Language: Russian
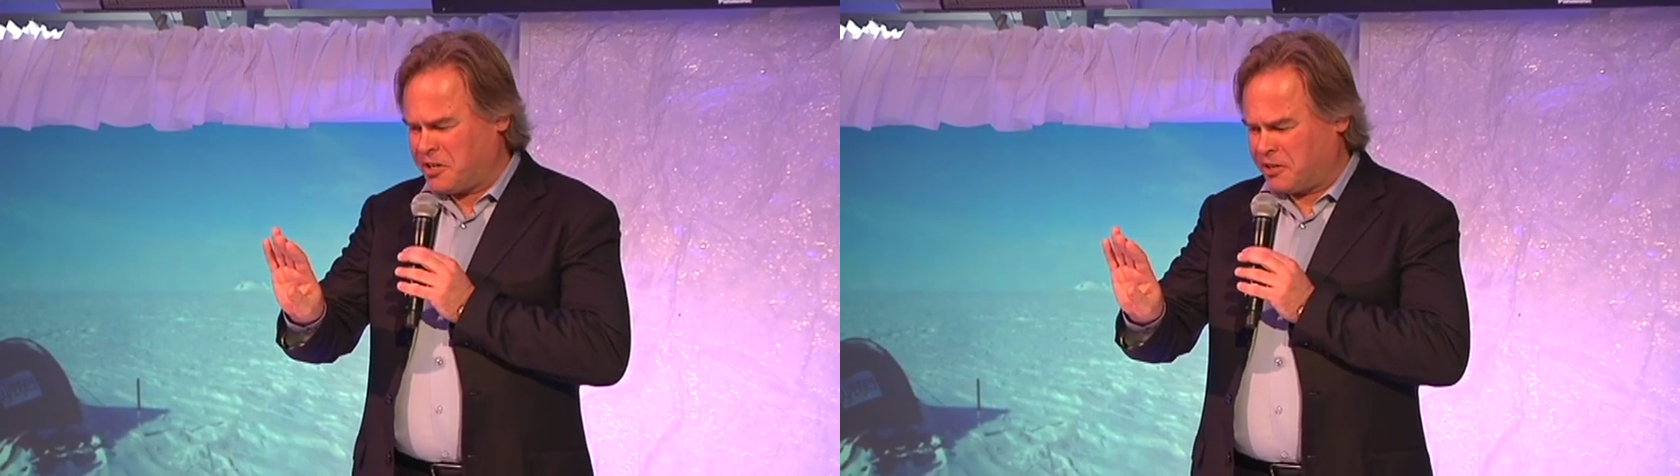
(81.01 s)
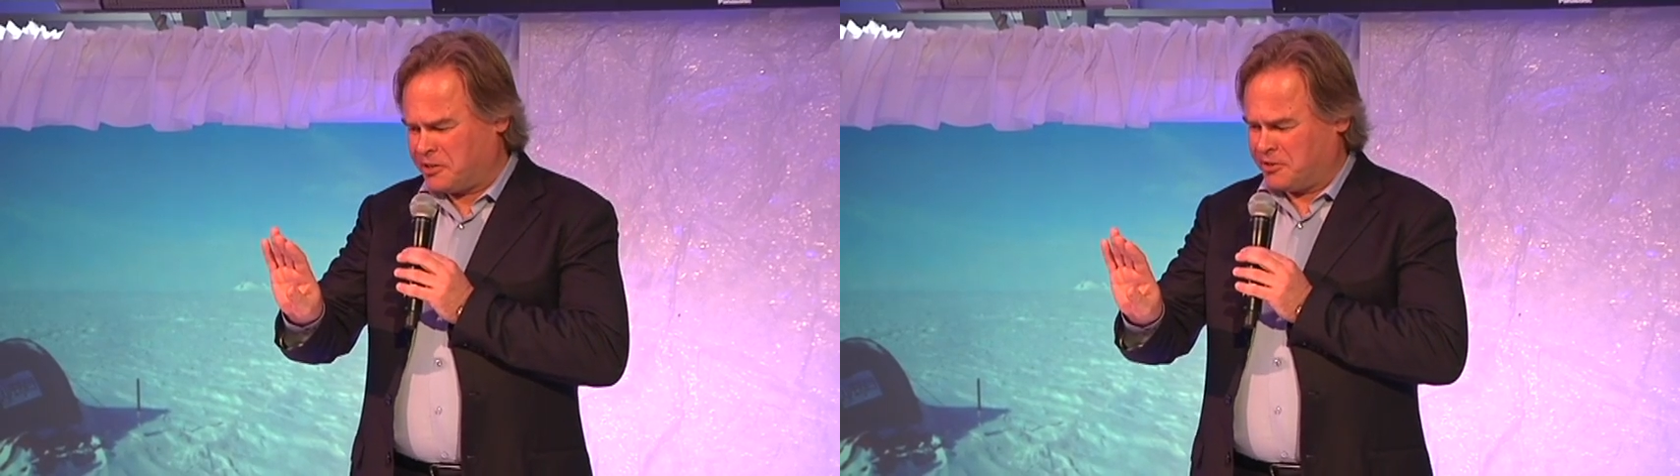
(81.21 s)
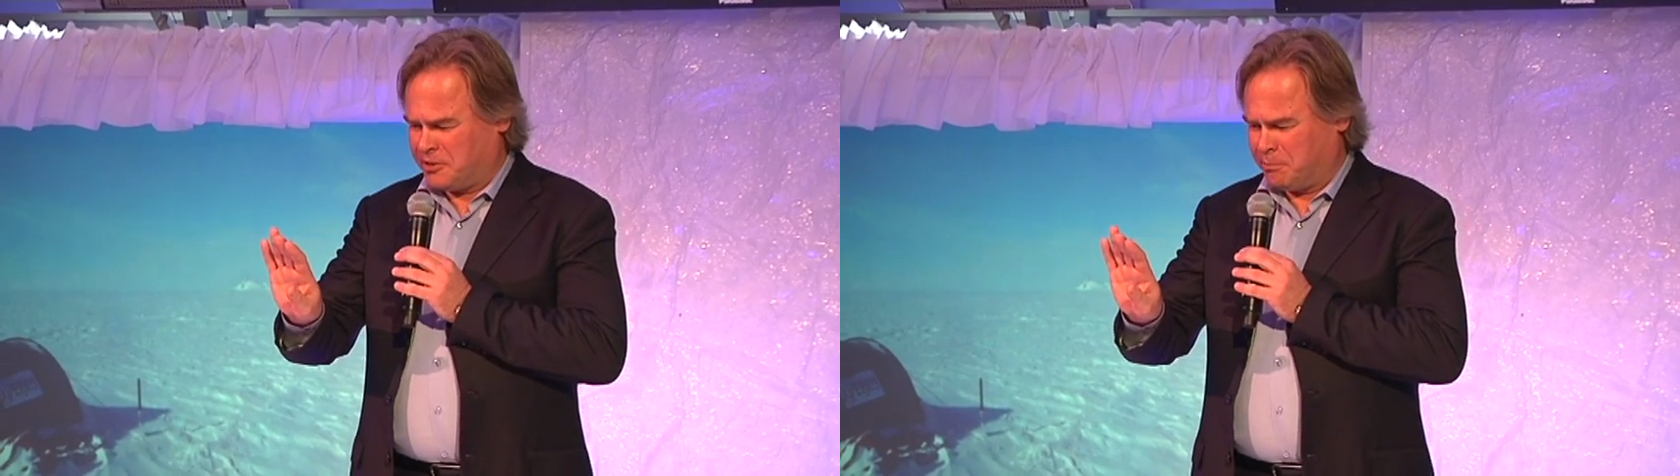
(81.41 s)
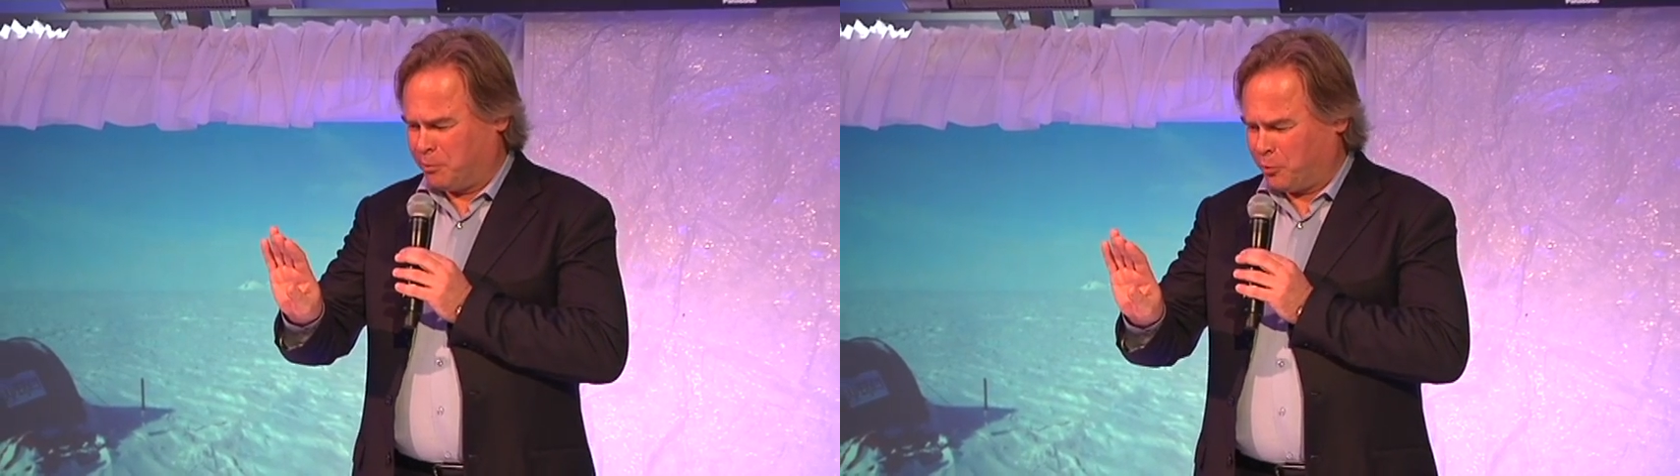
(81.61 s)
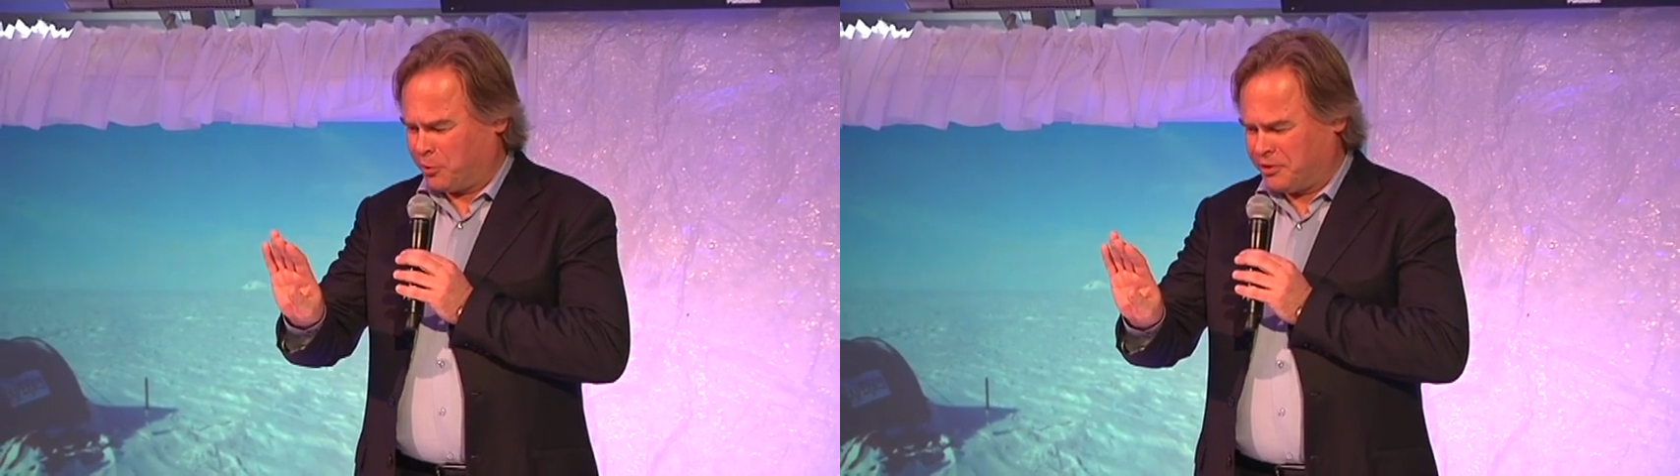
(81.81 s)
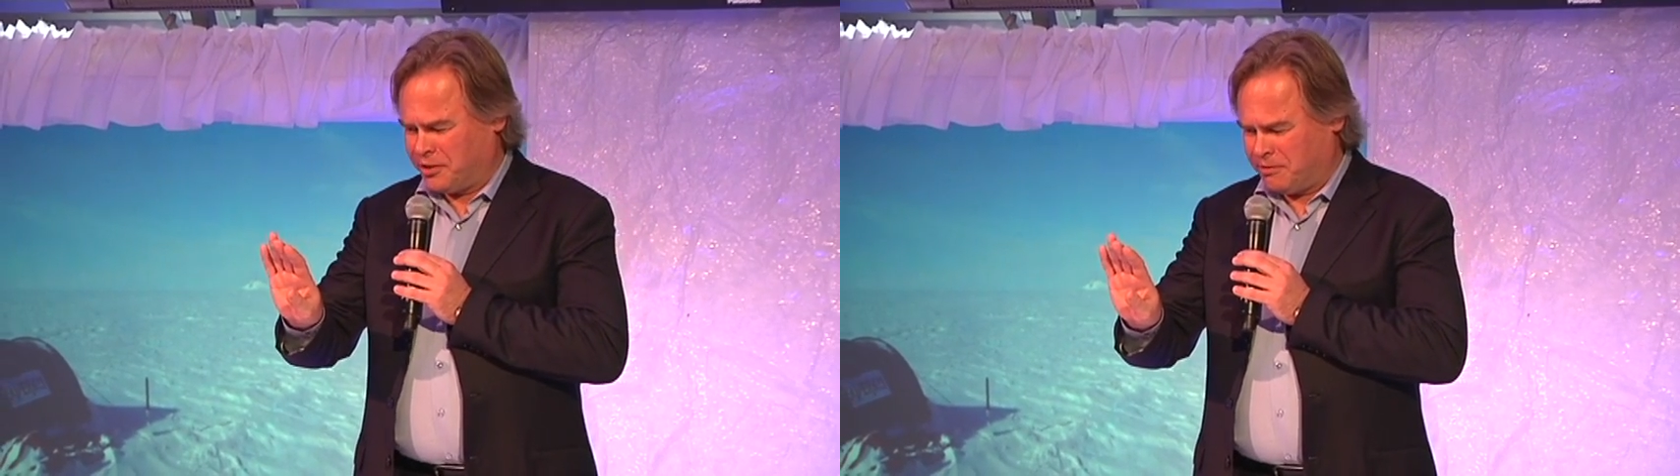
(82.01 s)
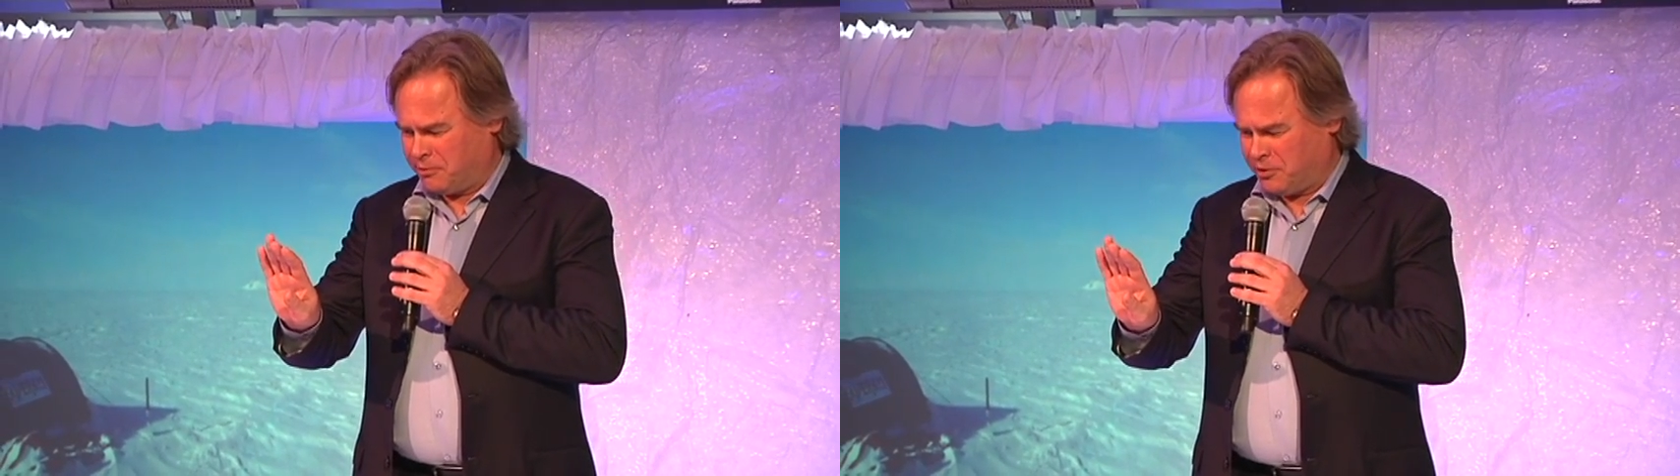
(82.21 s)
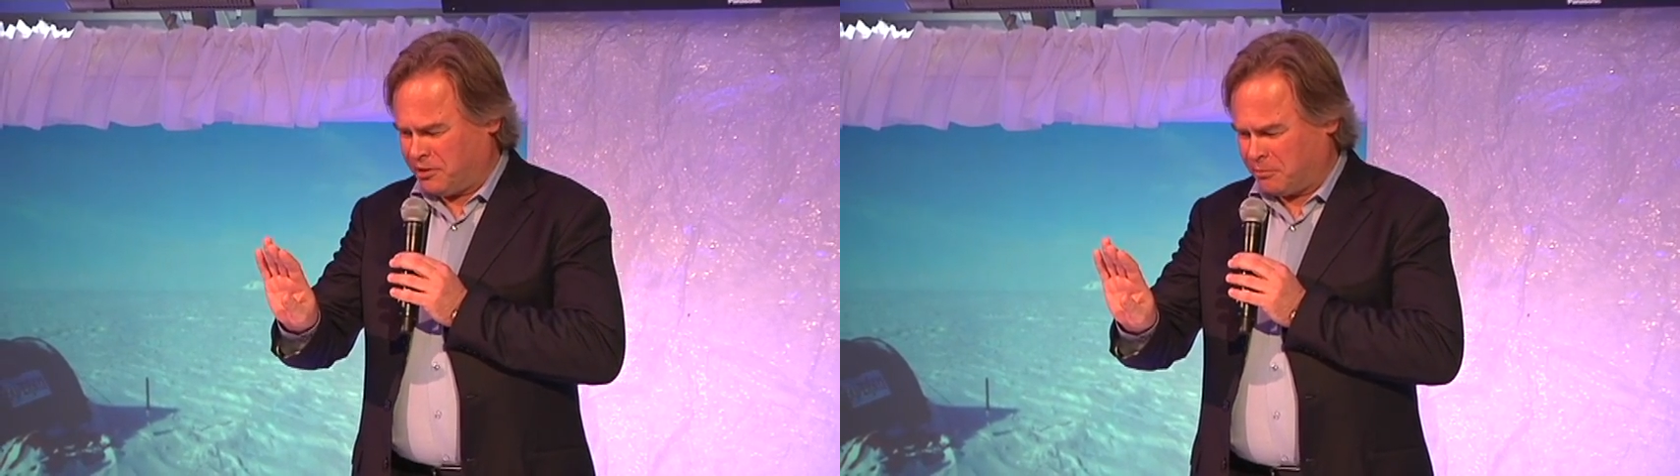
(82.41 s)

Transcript: коробке телефон техподдержки.